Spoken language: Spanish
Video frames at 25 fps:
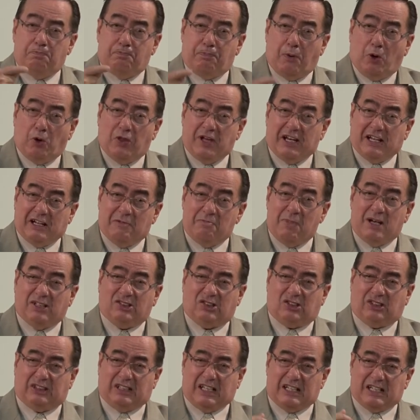poder
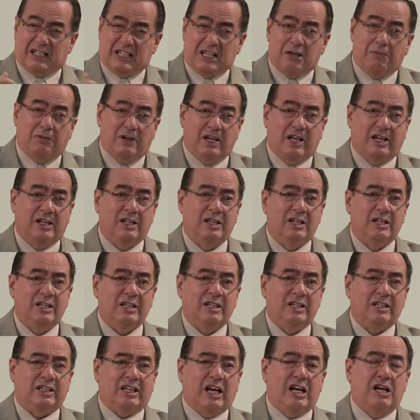más
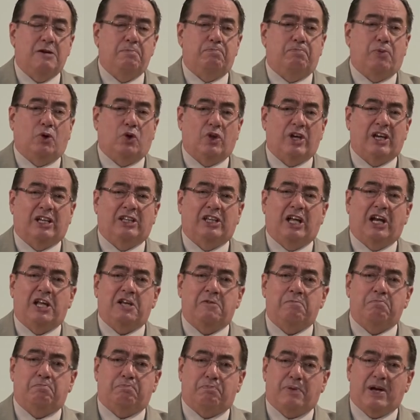terrible que el poder del
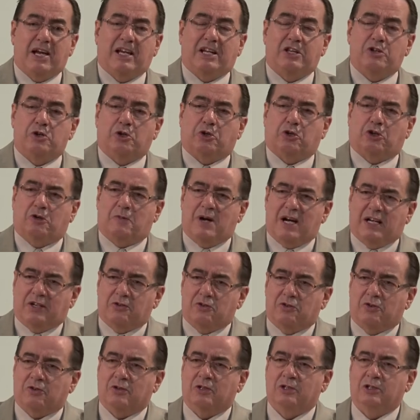imperio
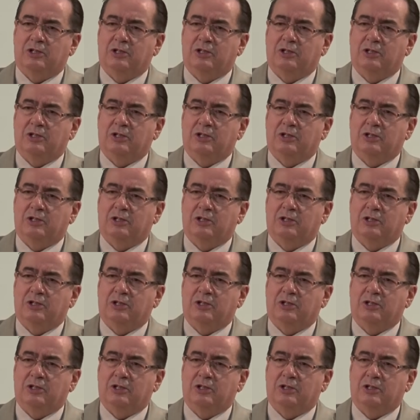romano,